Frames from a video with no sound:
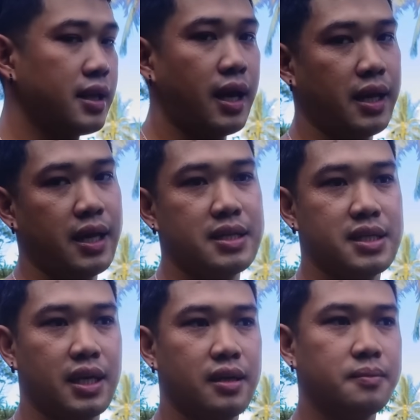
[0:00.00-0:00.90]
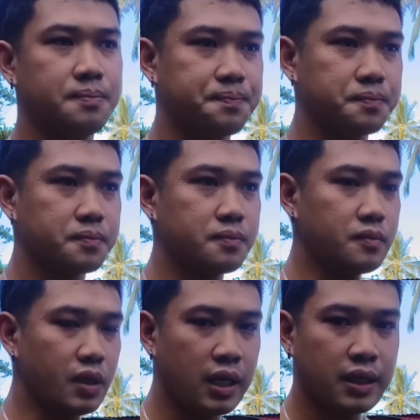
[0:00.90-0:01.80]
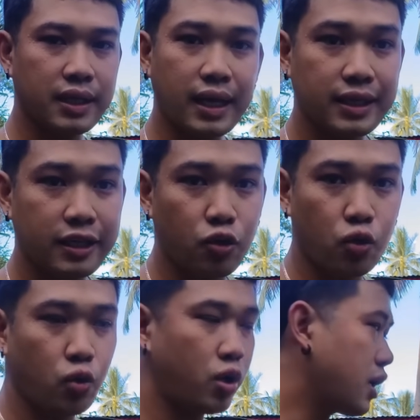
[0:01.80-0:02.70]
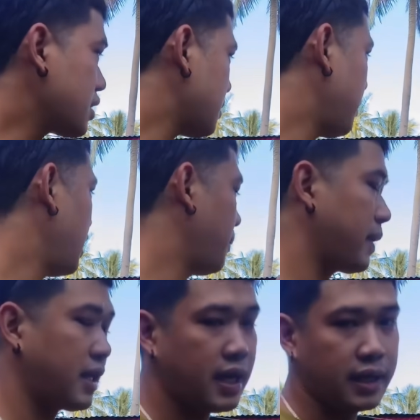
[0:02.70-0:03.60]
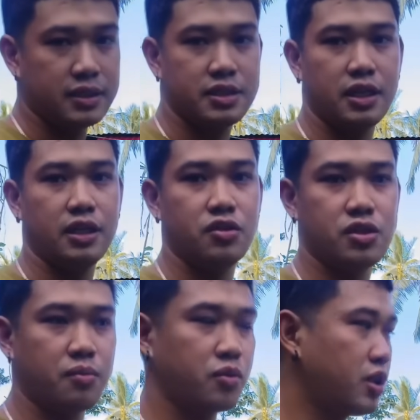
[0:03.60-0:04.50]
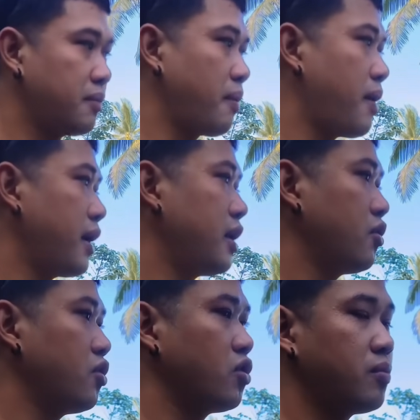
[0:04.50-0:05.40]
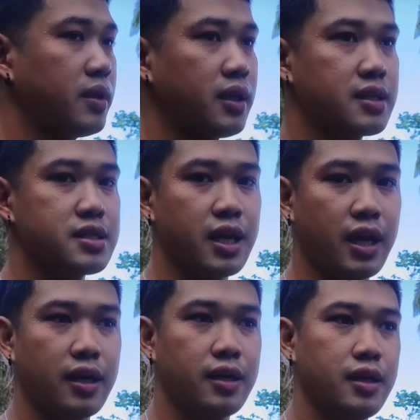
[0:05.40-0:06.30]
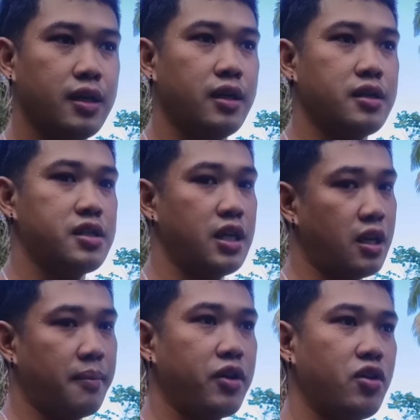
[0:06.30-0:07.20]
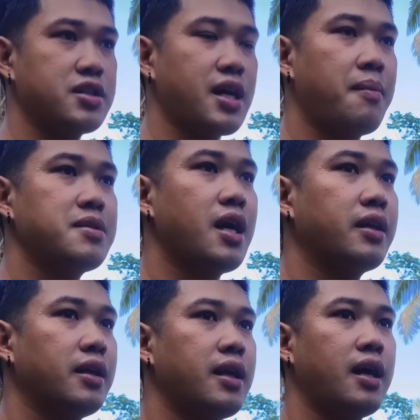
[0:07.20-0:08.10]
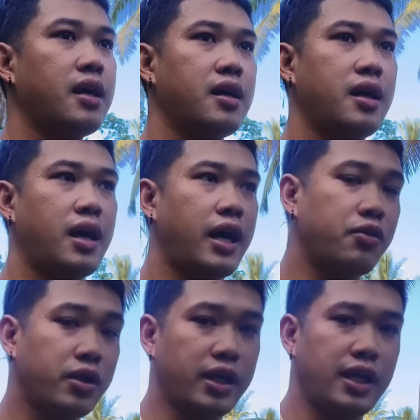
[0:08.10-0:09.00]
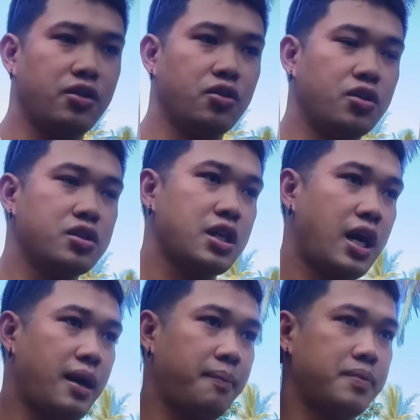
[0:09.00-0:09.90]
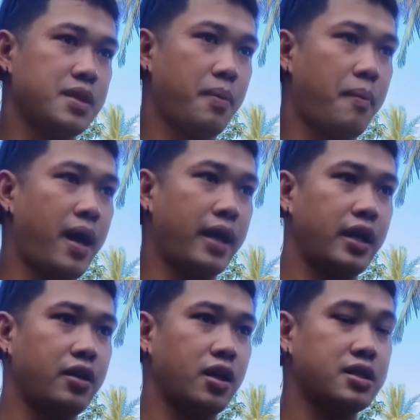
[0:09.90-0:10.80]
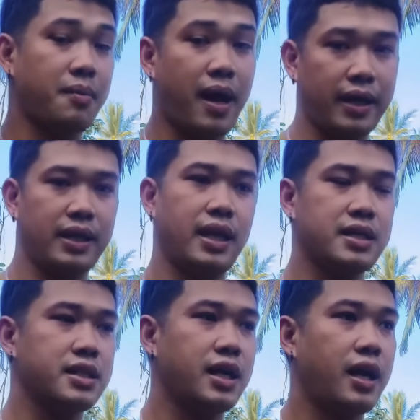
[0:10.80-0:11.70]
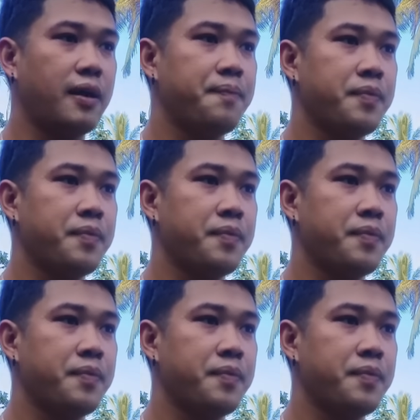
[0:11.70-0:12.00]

nanaisin at kita Tatay Doro hanggang sa mailipat nga natin sila dito sa munting pabahay na ito ni Commander kasi nga sila naman yung nagsabi sa atin na ayaw na nila doon sa sa pabahay na yun, ay, ah, sa bahay nila kasi nga